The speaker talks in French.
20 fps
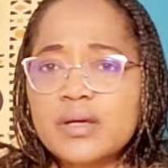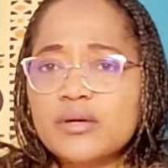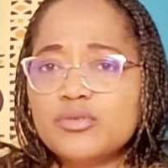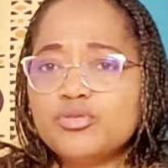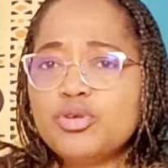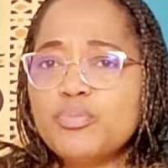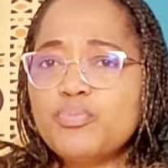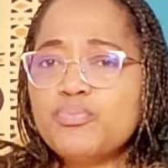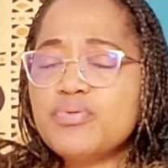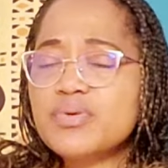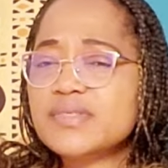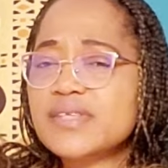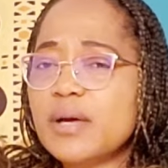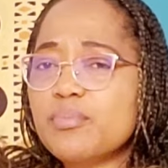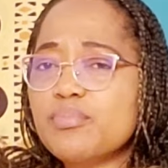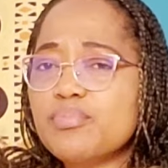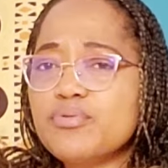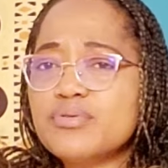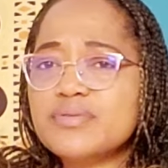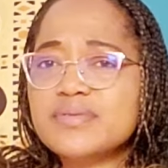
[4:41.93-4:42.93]
De plus
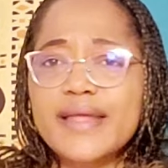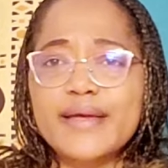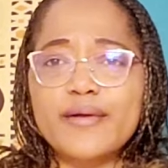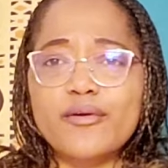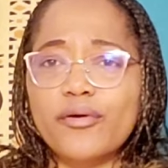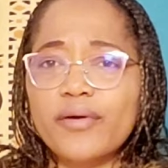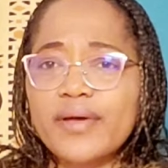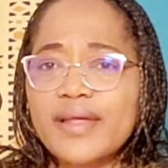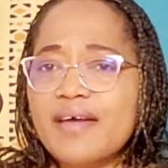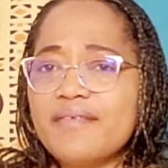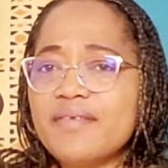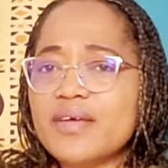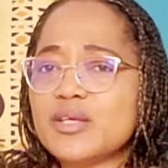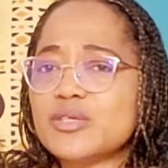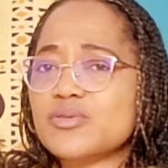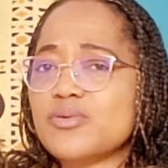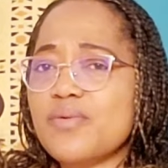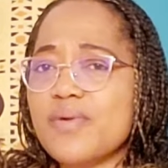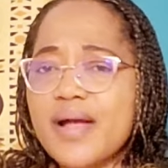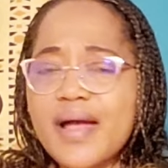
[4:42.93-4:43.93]
en plus, les querelles avec
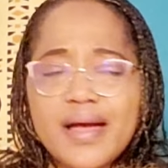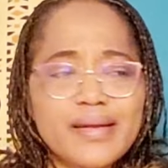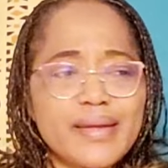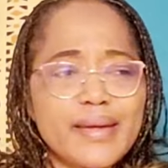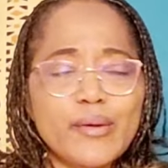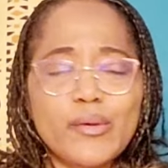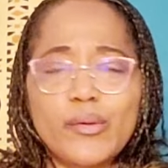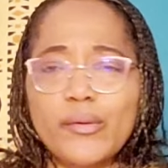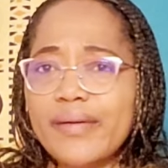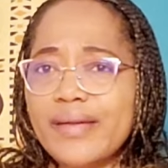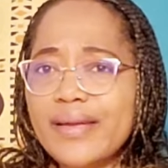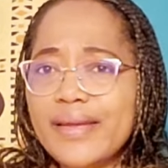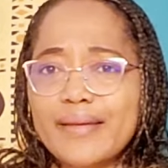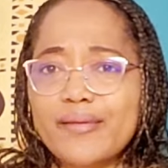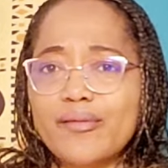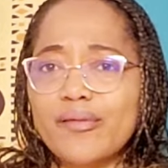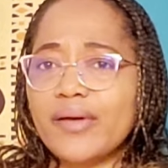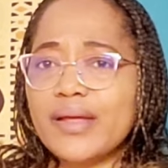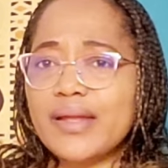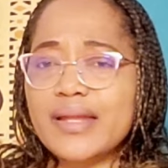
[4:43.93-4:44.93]
son gars, les querelles, les
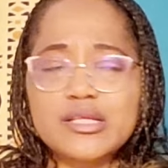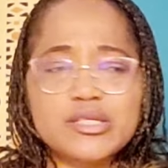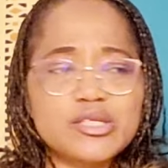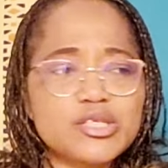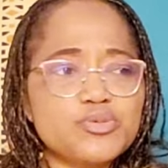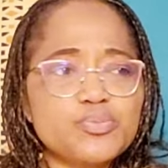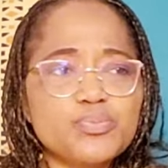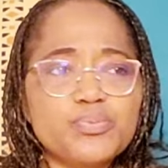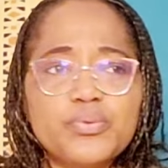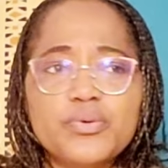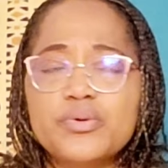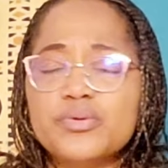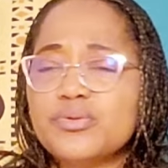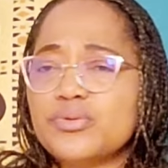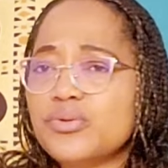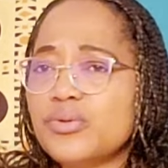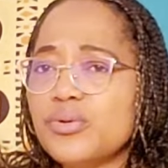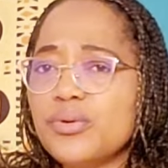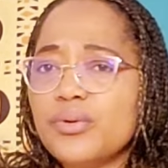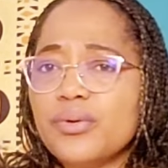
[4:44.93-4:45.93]
querelles, les
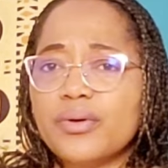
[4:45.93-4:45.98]
disputes.